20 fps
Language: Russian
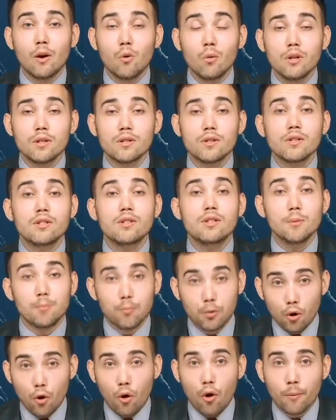на улице
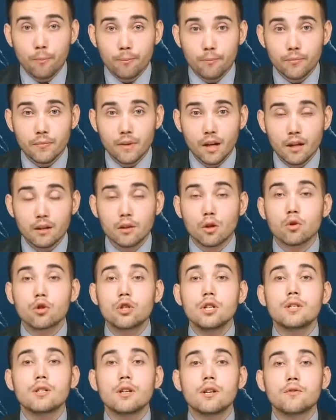тепло.
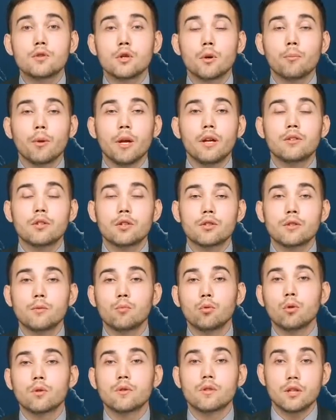Нарушителей в теплой одежде
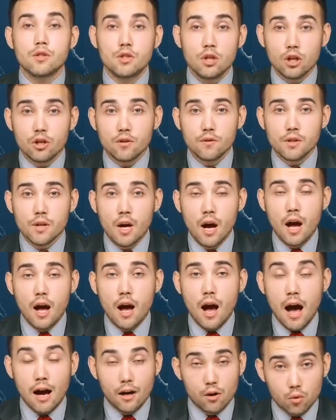будут задерживать,
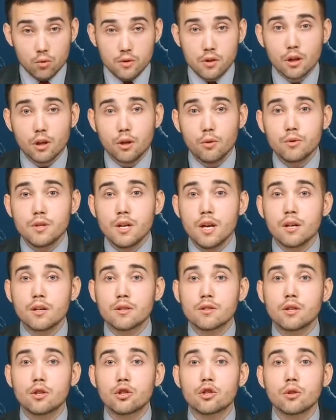а грустных людей
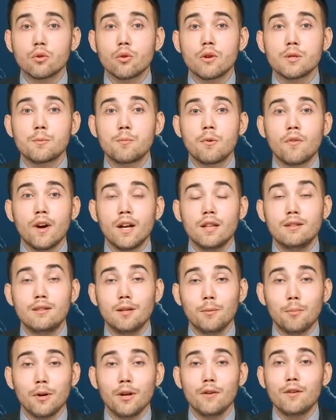разрешено избивать
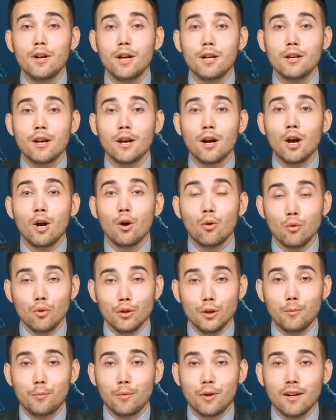до появления
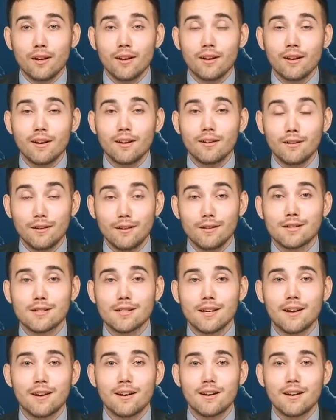улыбки на
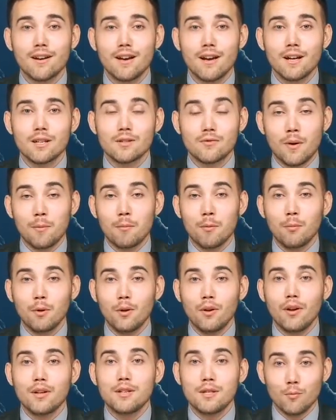лице. С вами
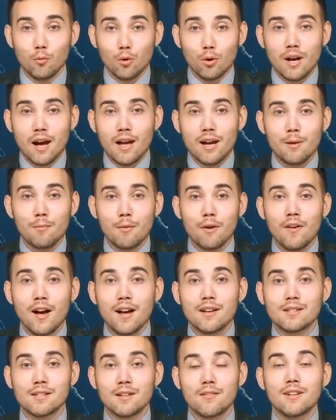был Тимур Каримов
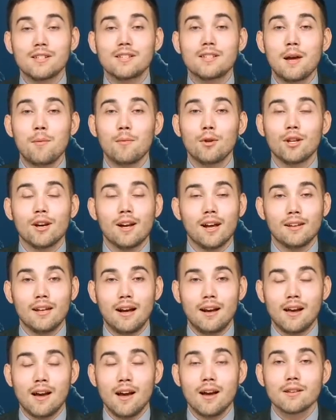с новостями на
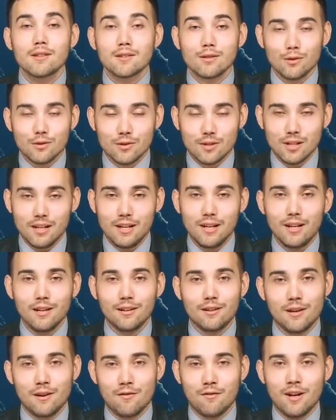канале
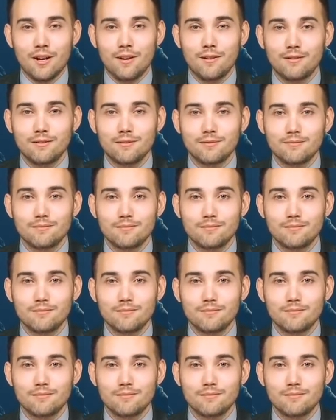Солнцеликий ТВ.